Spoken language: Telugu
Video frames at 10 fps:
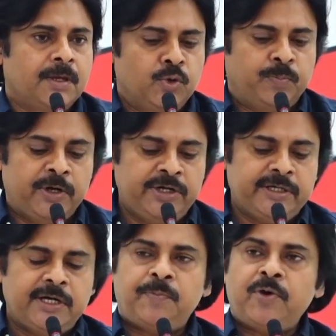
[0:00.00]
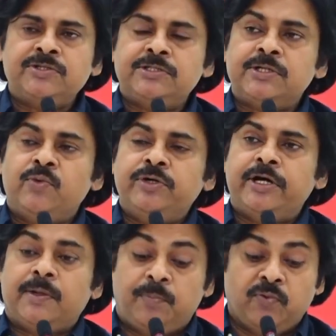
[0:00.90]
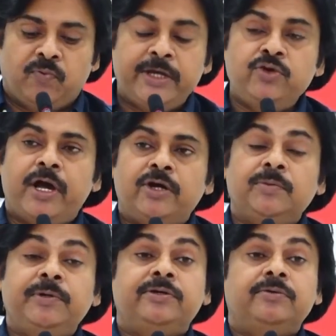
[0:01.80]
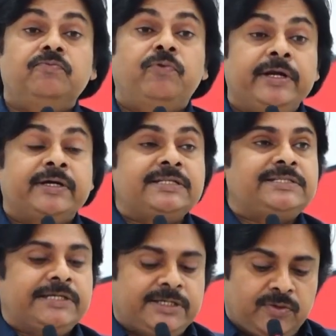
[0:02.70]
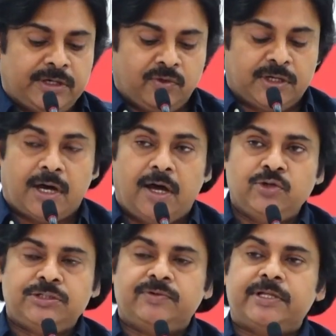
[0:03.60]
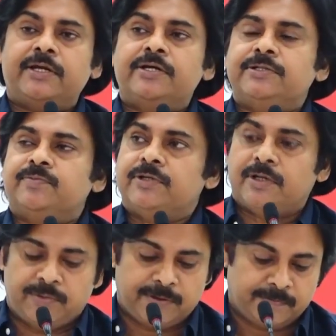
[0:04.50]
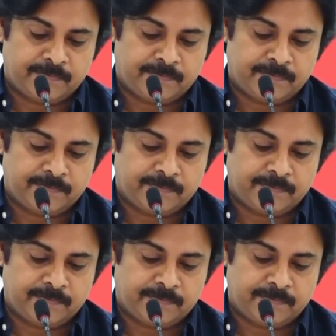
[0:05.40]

నువ్వు పొలిటికల్ ప్రాసెస్లో ఉండేటప్పుడు వై యూ హ్యావ్ టు బి వెరీ కన్స్ట్రక్టివ్ అన్న ఒక ఆలోచన విధానాన్ని చెప్తున్నాను మీకు